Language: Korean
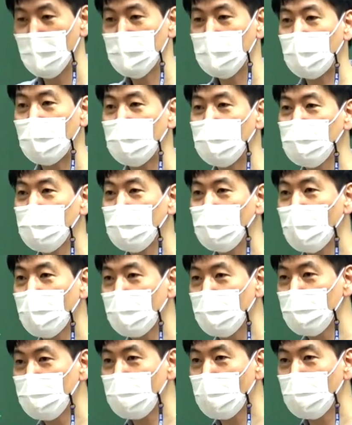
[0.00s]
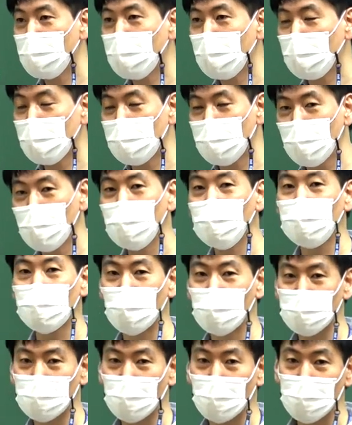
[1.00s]
다른 정당에 있는 사람들끼리 모여도 뭐
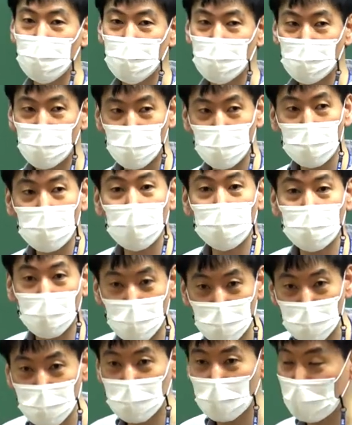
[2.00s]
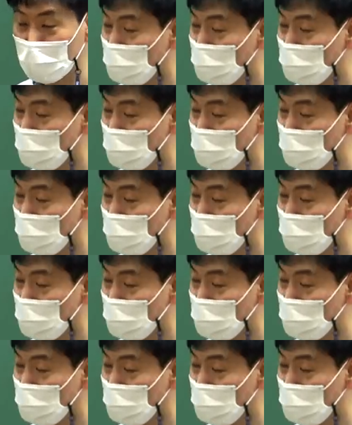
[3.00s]
할 수 있다. 교섭단체 만들 수 있다.